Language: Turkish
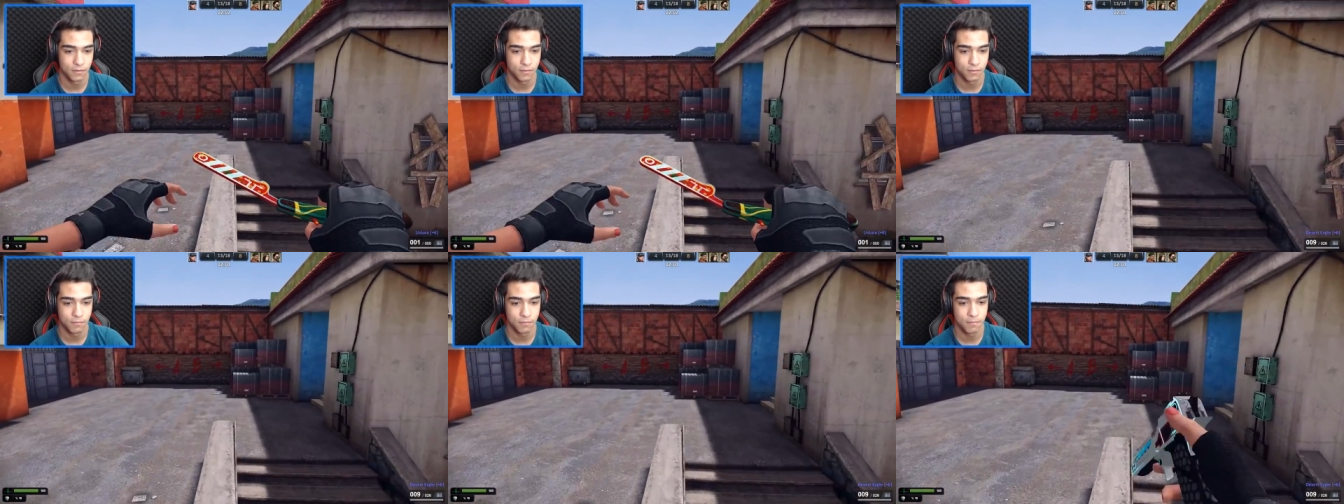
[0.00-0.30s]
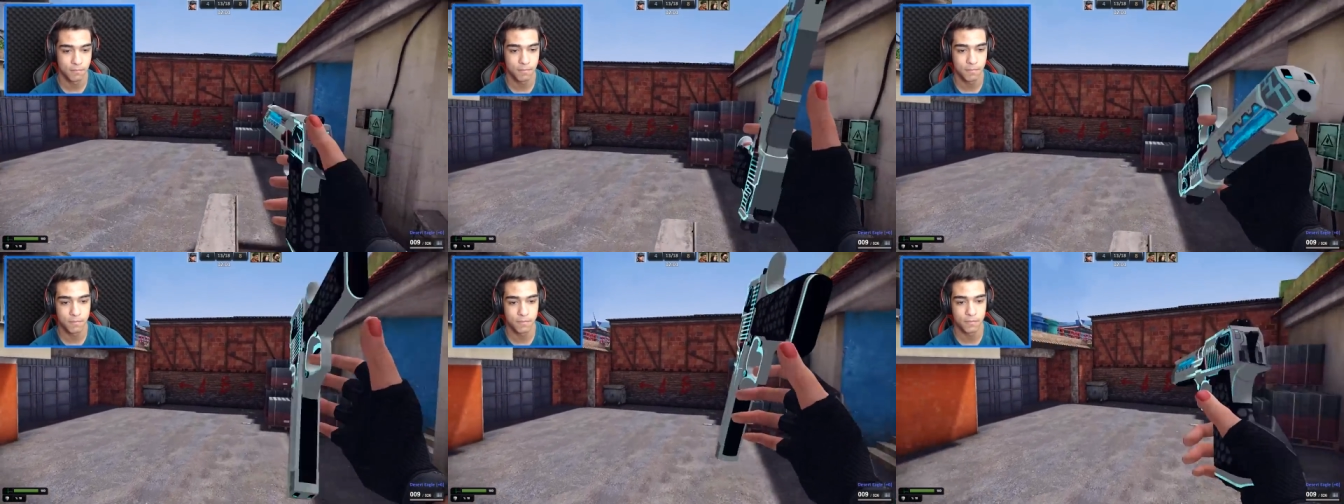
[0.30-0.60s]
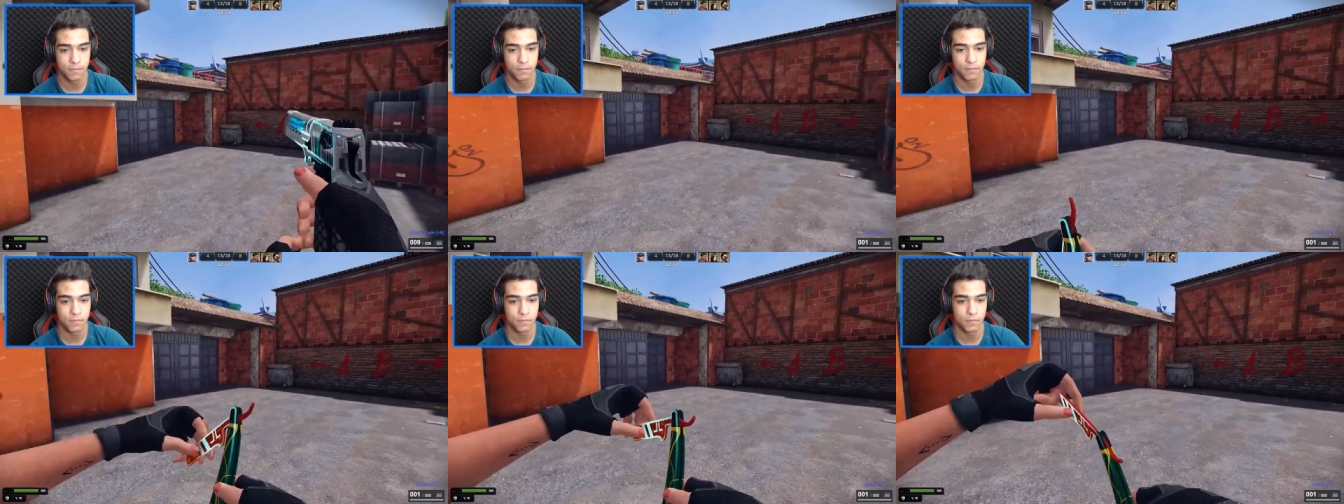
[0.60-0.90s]

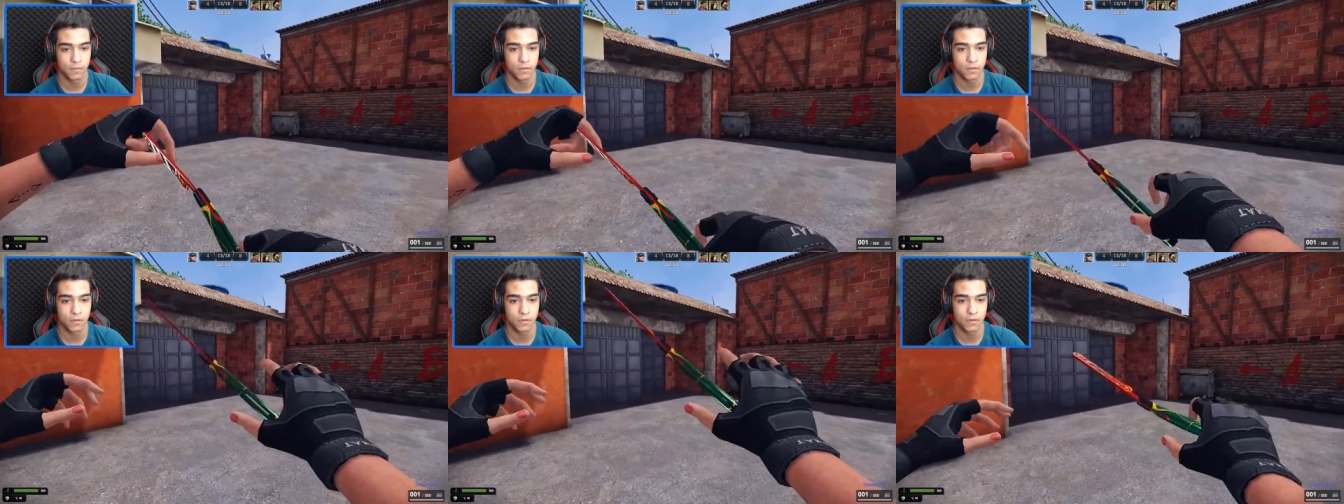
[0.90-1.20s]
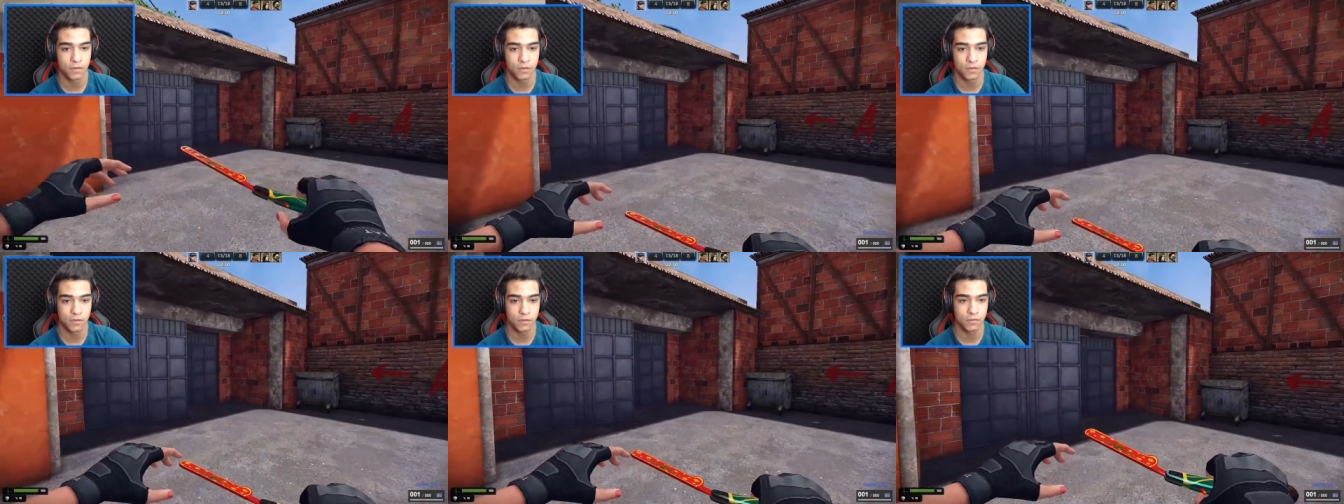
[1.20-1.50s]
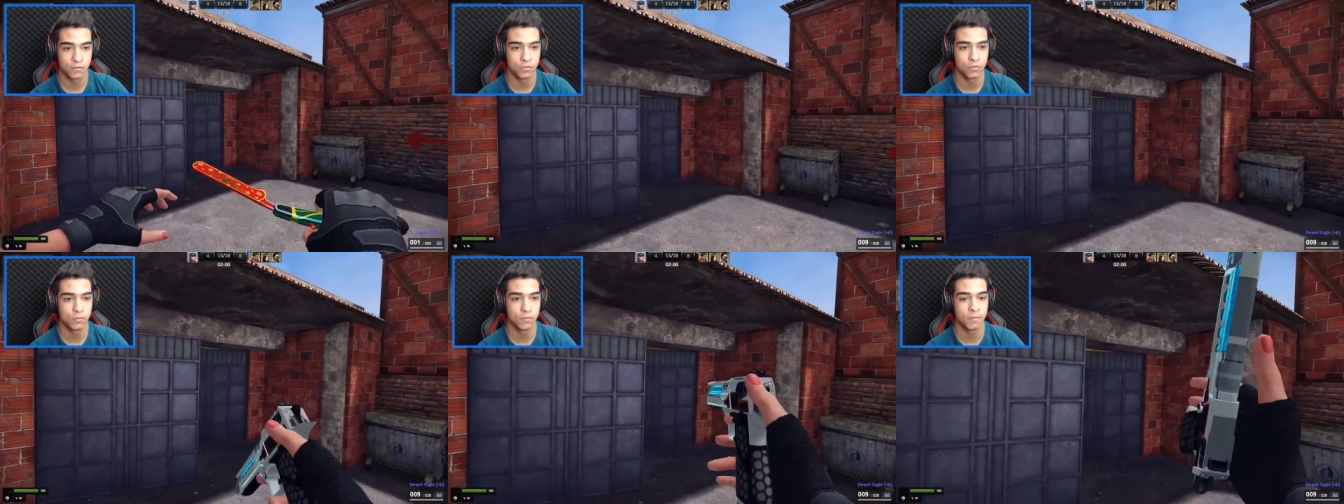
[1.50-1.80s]
Revolver abi.
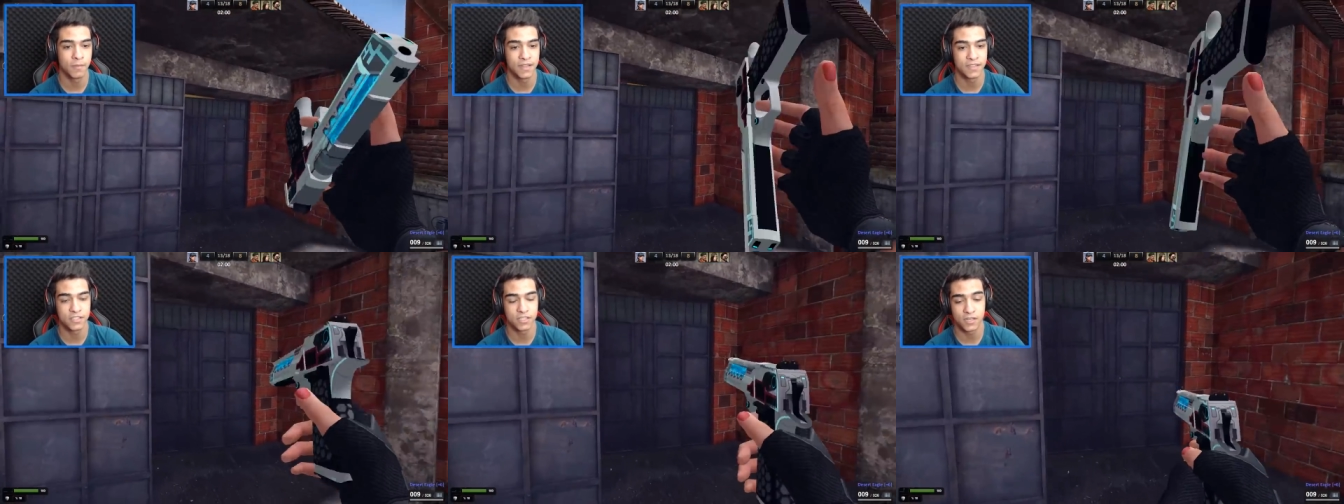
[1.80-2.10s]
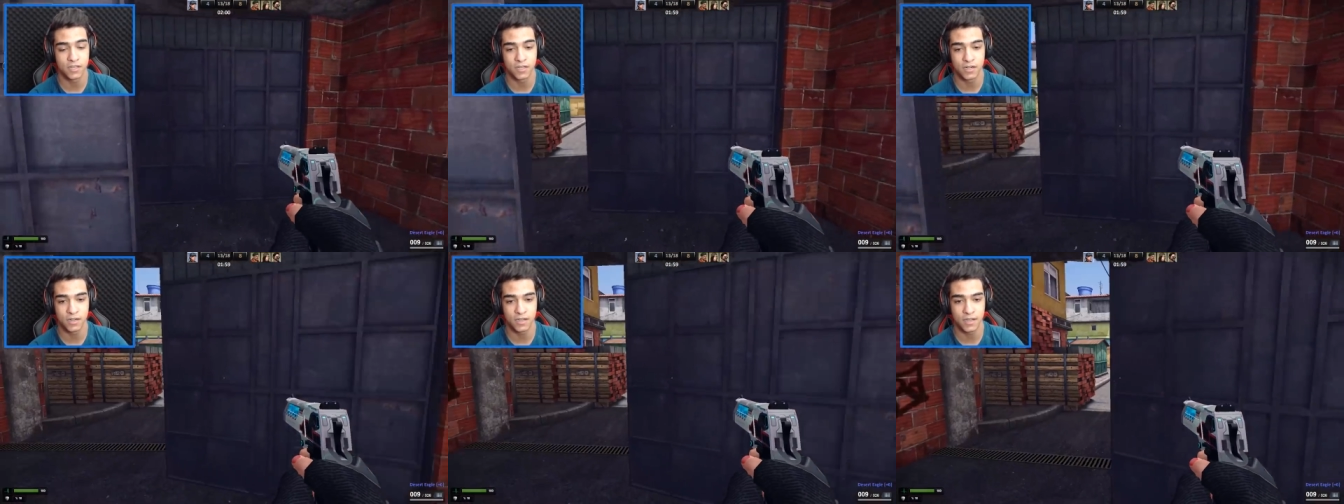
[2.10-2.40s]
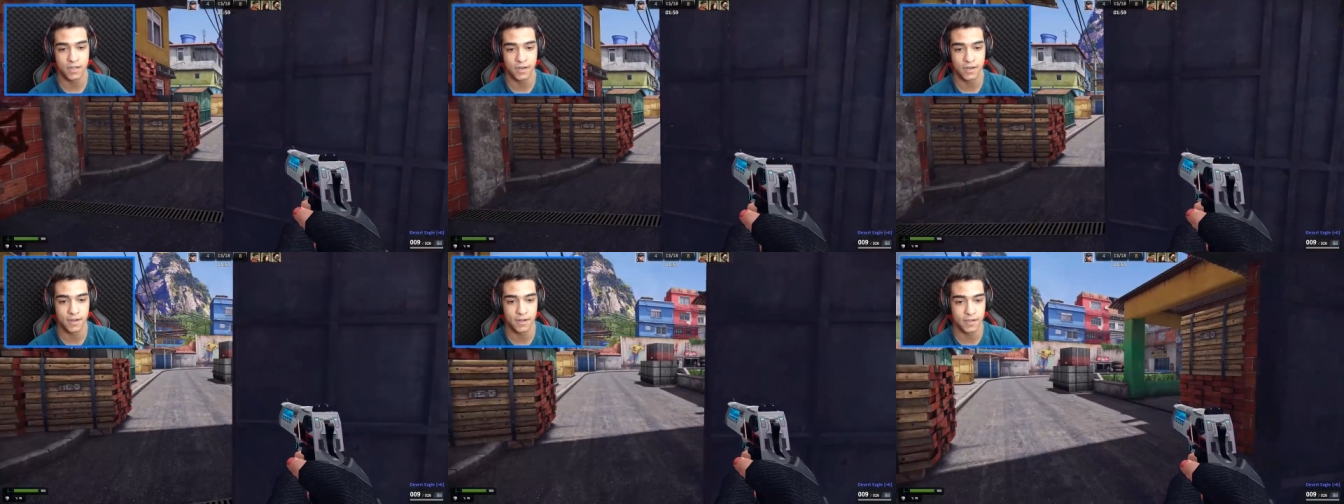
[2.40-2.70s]
Bence
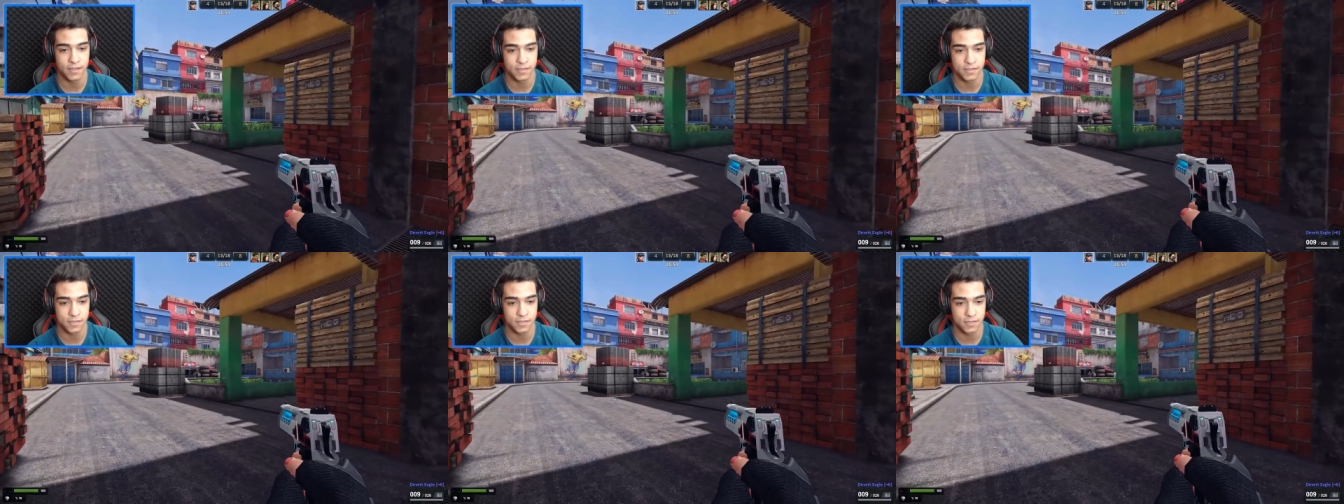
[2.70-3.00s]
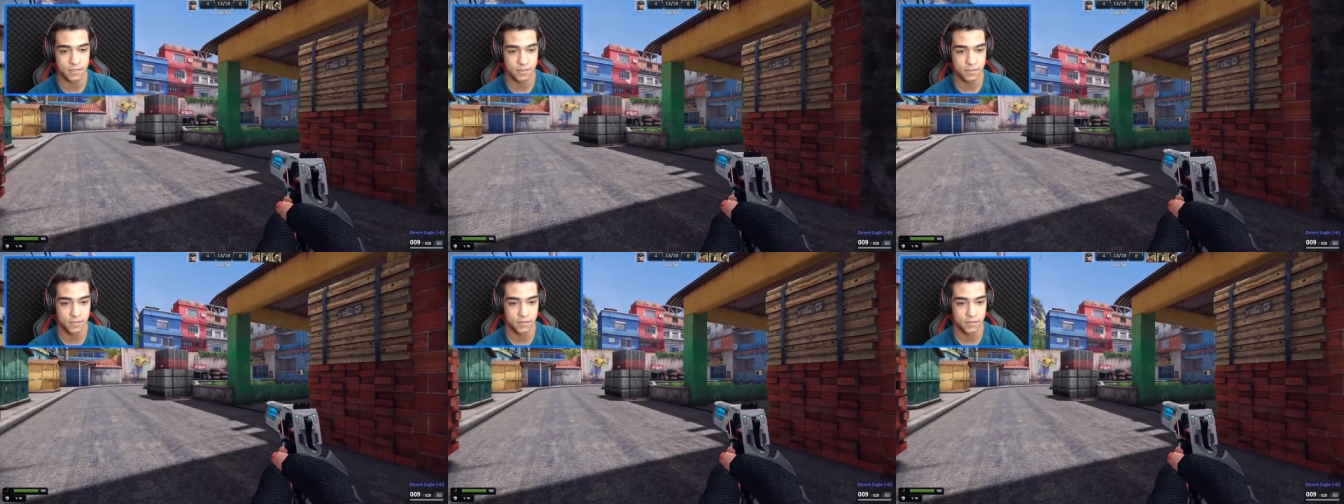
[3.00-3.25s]
Kırıkkale reis.